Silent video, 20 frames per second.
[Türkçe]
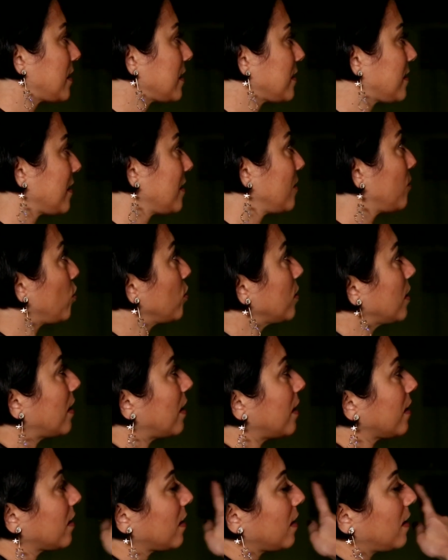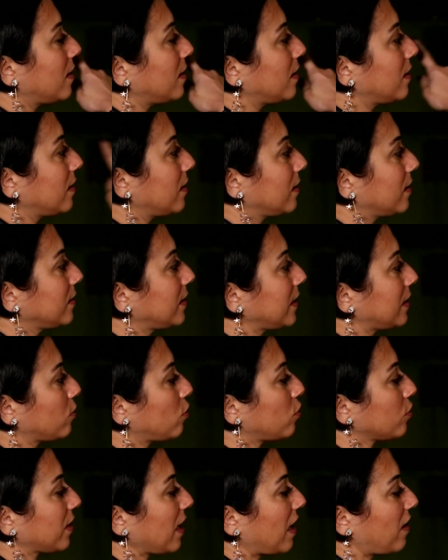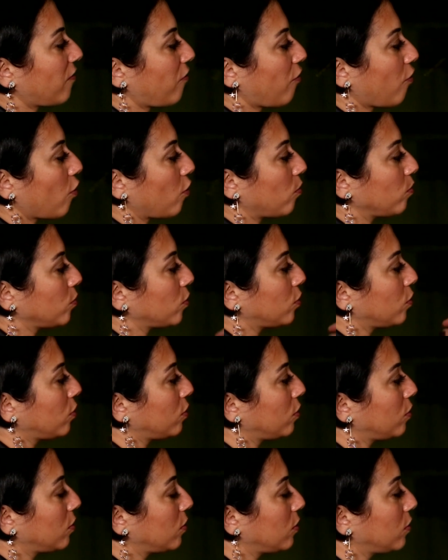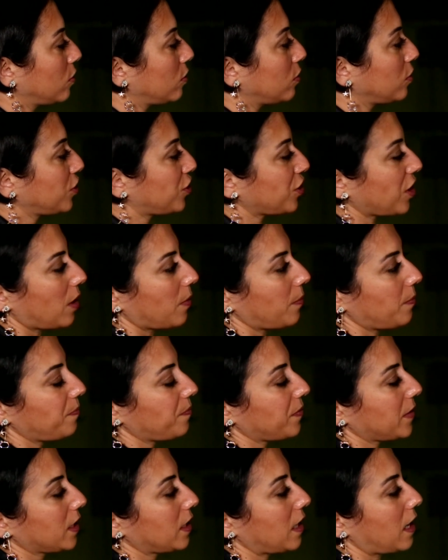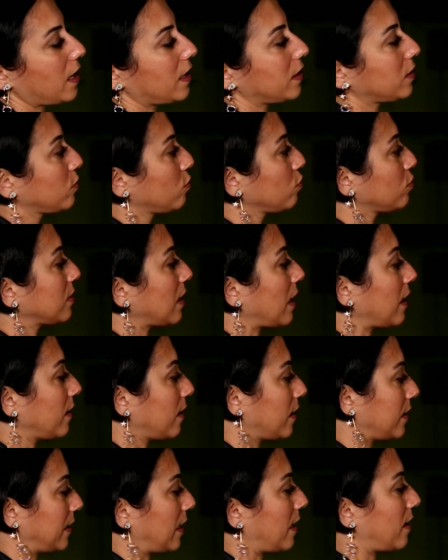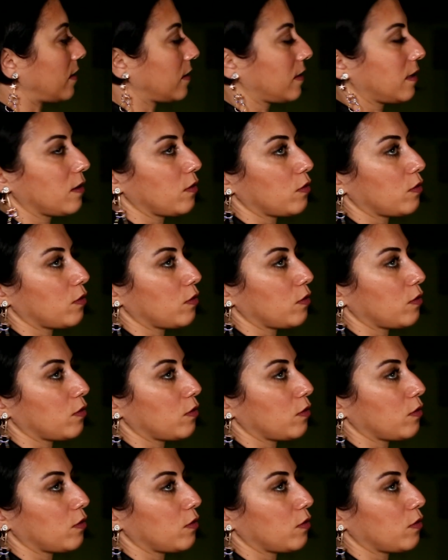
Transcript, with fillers: Tasarım olarak e, dikdörtgen formlu e, cam gayet güzel. Hani arka